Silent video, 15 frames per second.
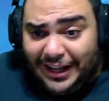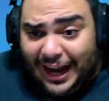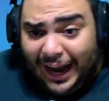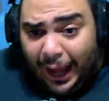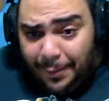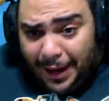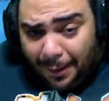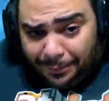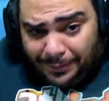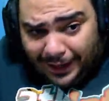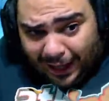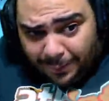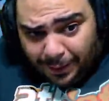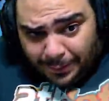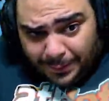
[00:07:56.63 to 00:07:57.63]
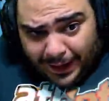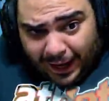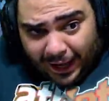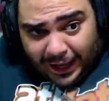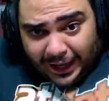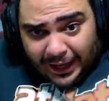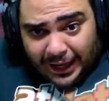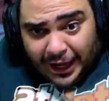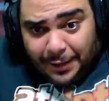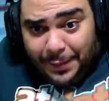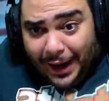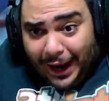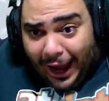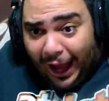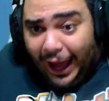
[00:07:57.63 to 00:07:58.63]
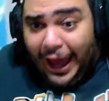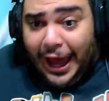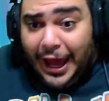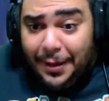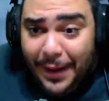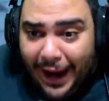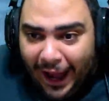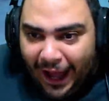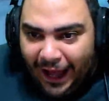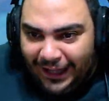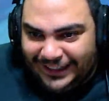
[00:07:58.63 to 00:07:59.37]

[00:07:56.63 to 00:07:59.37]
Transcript: غبي يا ابن الغبي ارميها ارميها ارميها